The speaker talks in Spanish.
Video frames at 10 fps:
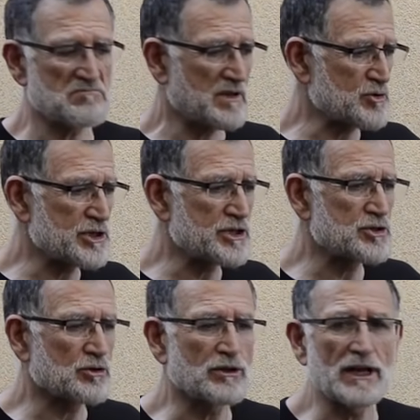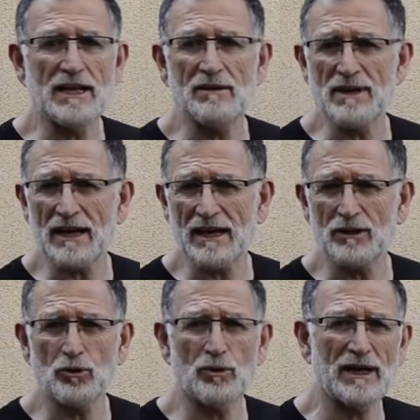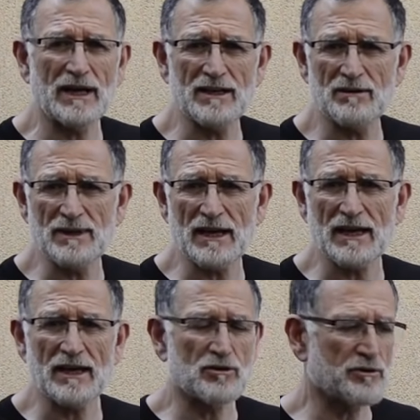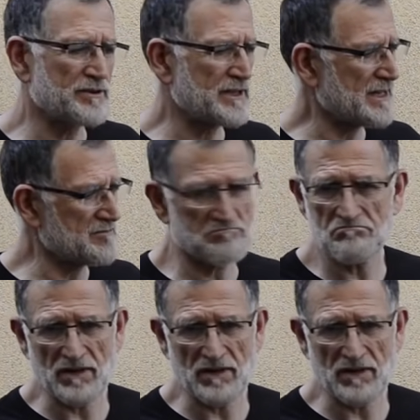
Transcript: Hemos hecho con ella el viaje a Noruega y el viaje a Escocia,